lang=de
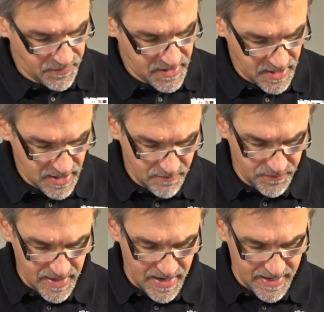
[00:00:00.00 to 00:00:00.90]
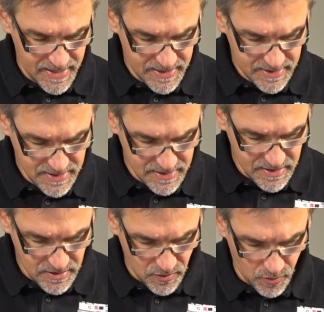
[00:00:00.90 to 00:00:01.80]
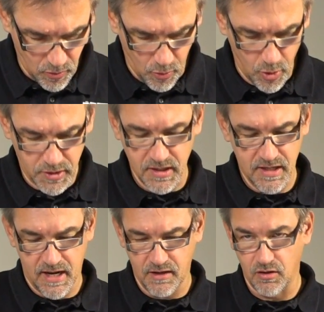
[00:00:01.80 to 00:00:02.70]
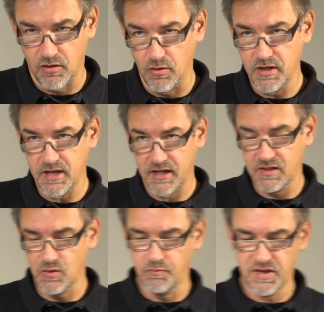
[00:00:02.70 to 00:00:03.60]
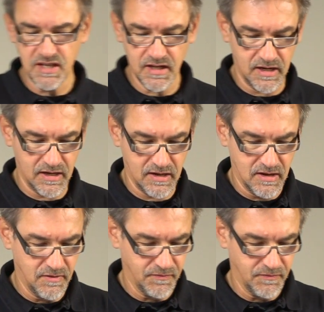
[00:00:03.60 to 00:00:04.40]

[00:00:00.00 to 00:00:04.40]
die alten roten da noch runter zu pielen